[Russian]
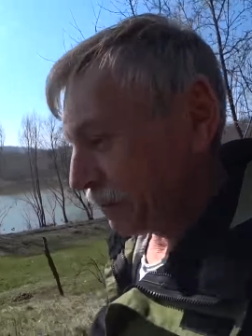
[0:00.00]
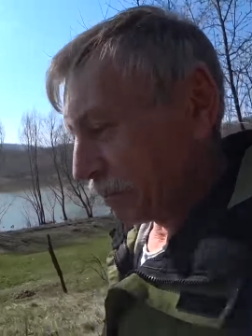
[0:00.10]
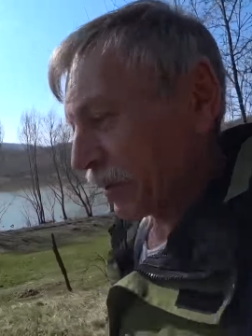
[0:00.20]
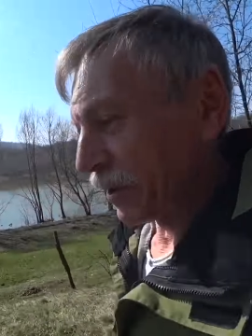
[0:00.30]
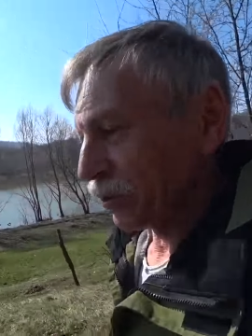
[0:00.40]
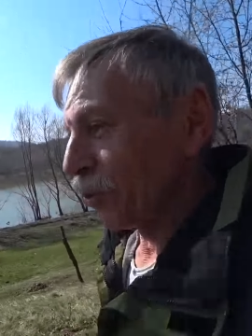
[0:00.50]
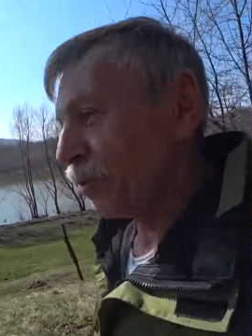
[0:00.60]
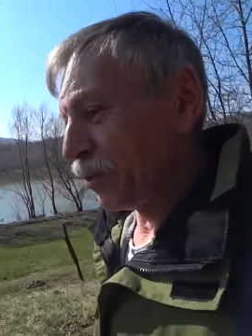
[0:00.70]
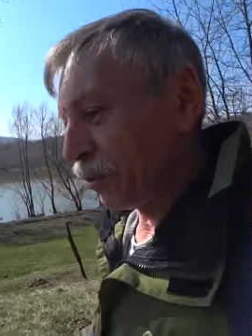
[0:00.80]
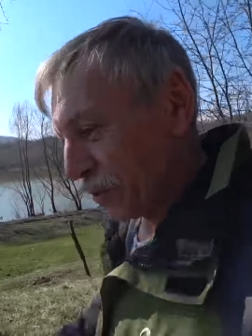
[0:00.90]

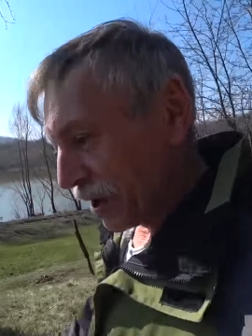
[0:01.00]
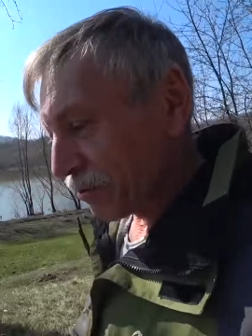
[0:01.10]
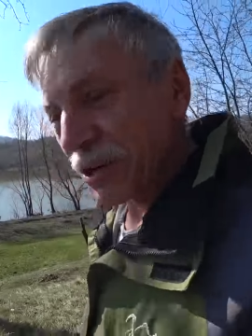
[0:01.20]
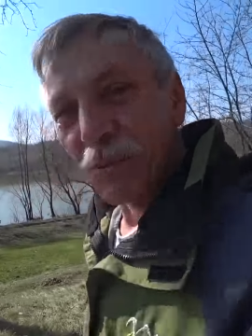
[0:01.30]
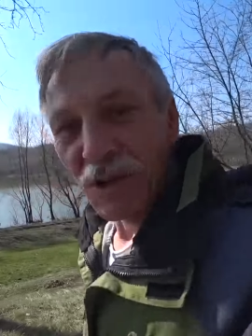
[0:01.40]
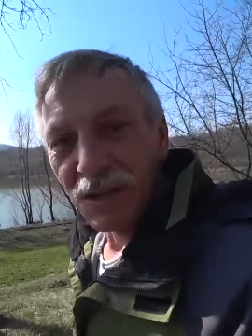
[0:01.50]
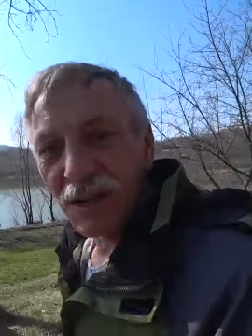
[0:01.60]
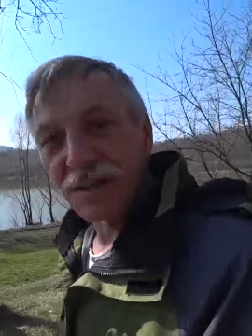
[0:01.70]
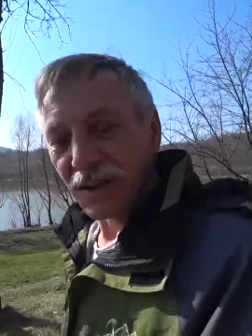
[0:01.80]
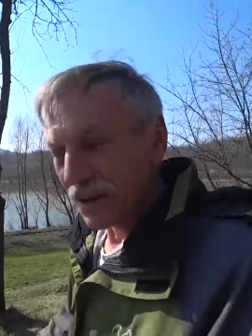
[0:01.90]
подготовлю. Ну, я уже, можно
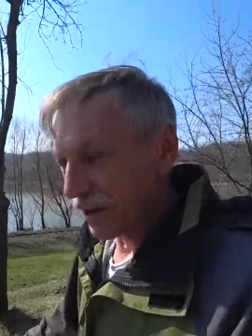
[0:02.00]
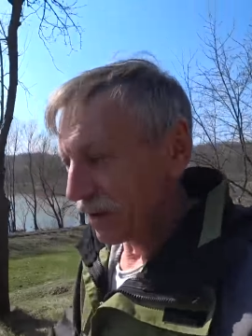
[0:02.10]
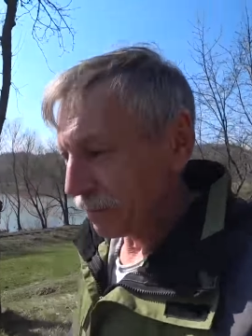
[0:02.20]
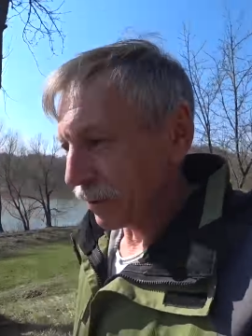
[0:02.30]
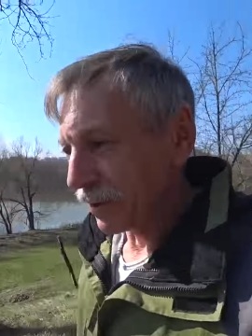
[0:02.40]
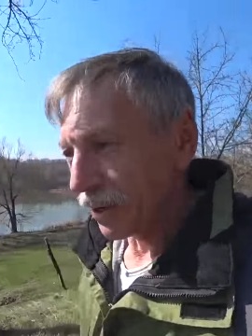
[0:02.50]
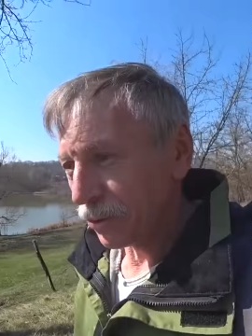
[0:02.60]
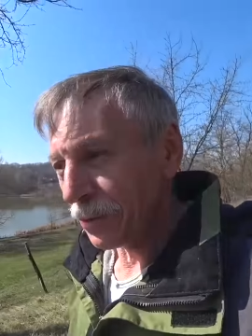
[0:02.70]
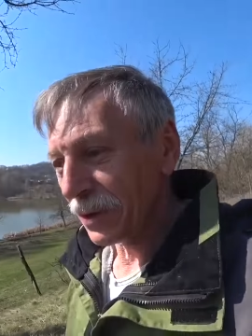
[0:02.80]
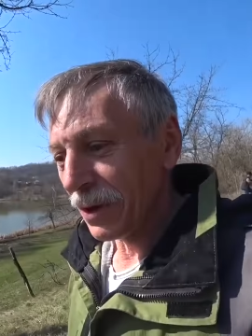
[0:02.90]
сказать,
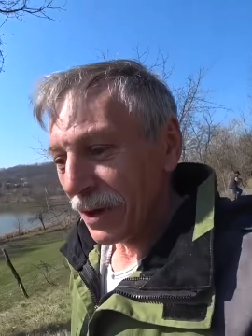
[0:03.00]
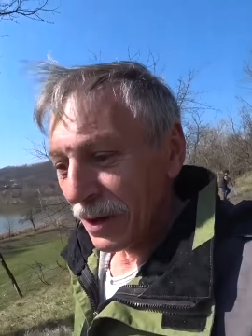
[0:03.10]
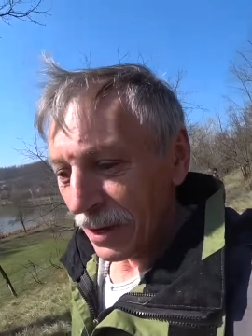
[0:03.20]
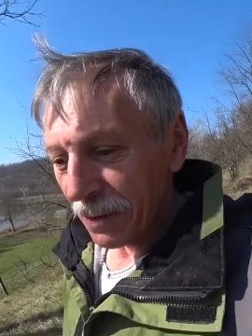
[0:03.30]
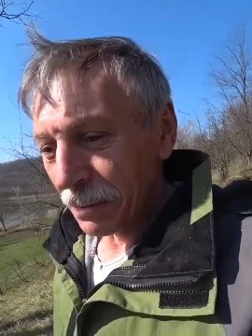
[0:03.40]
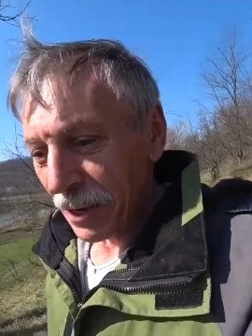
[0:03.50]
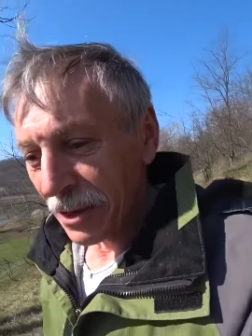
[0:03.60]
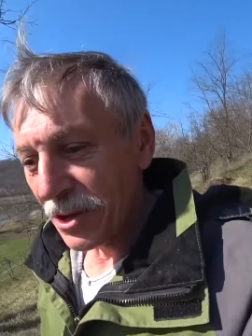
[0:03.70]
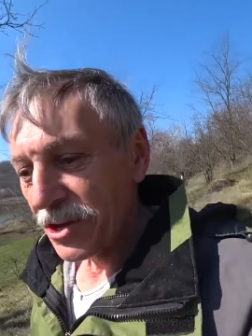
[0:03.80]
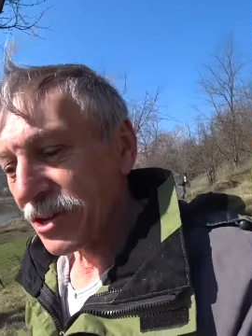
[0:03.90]
подготовил
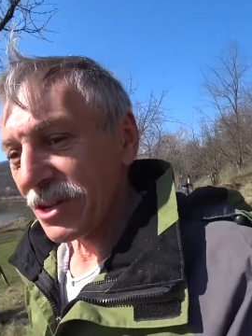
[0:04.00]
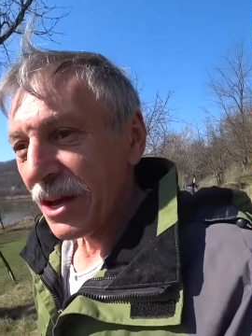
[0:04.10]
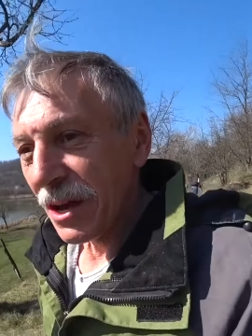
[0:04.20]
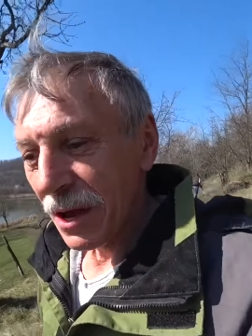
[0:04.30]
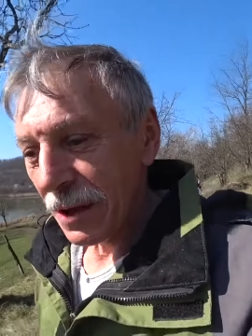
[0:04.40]
практически.